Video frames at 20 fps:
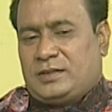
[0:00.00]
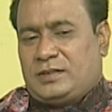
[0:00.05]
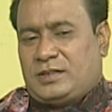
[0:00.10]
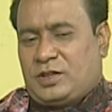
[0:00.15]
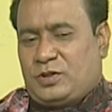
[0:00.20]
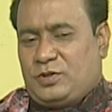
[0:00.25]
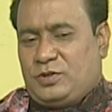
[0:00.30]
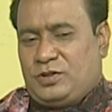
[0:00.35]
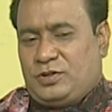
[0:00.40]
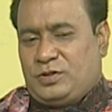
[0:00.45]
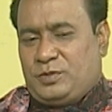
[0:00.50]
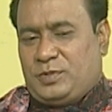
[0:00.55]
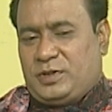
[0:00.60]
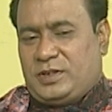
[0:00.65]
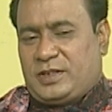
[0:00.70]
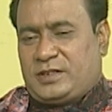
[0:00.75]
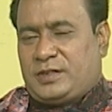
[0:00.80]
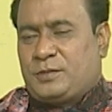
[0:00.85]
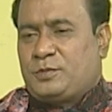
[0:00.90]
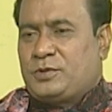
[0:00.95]
চারুনিরমের
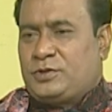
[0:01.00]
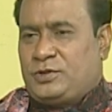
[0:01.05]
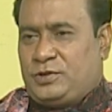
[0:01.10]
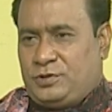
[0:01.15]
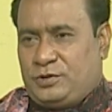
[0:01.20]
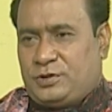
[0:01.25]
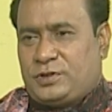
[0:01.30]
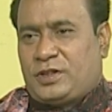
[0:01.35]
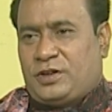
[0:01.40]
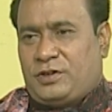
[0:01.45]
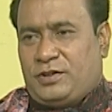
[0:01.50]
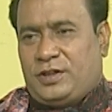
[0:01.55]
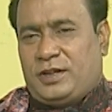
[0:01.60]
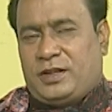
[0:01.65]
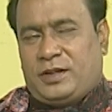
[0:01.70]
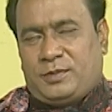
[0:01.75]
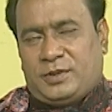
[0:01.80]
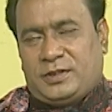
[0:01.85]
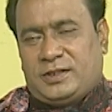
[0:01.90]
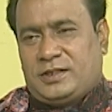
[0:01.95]
একটা প্রতিযোগিতা হয়
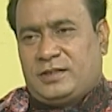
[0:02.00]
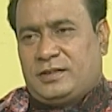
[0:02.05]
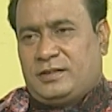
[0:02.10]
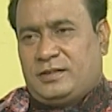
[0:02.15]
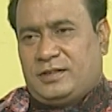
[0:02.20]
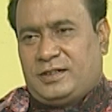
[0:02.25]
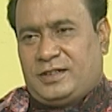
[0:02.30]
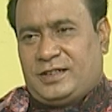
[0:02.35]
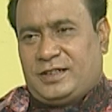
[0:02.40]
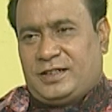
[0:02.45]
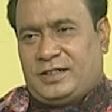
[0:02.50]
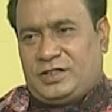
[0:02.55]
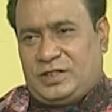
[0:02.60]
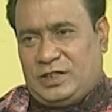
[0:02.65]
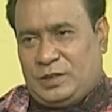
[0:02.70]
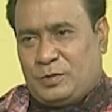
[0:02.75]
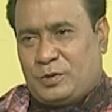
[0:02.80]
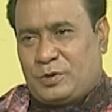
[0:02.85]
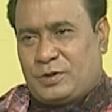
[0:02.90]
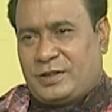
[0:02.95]
আমাদের
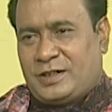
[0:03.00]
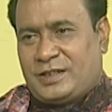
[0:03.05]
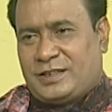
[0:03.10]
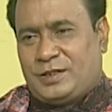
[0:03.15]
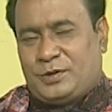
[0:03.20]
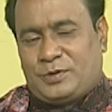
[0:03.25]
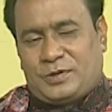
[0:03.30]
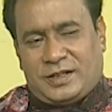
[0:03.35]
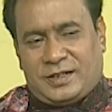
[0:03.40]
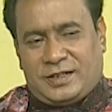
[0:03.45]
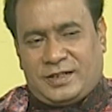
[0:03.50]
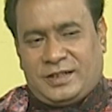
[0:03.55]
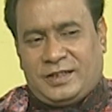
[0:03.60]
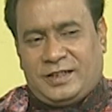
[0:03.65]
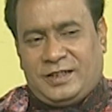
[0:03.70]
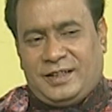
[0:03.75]
শিল্পকলাতে ওখানে